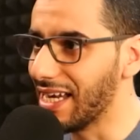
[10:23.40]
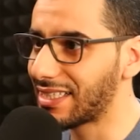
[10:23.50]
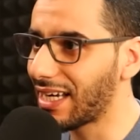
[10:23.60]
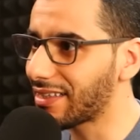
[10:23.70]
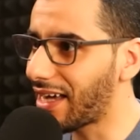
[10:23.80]
لا
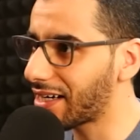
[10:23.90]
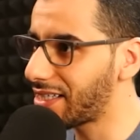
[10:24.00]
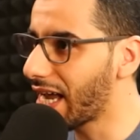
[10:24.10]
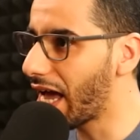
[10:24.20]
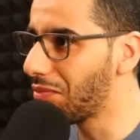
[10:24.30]
زال ظهري
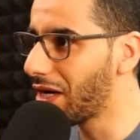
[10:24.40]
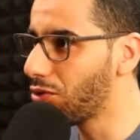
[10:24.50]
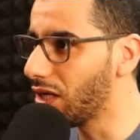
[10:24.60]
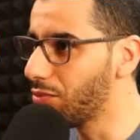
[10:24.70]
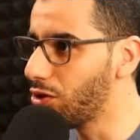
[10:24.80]
شيئا ما
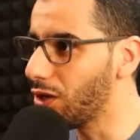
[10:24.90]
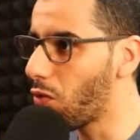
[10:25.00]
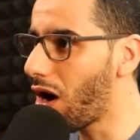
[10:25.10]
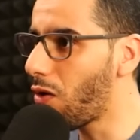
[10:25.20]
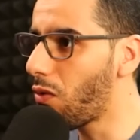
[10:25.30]
يؤلمني
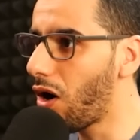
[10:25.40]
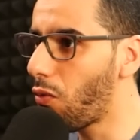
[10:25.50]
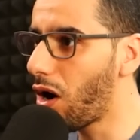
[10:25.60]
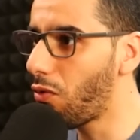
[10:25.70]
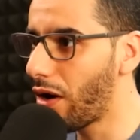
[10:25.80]
وا وا
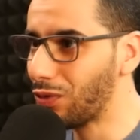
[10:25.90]
وا, وا.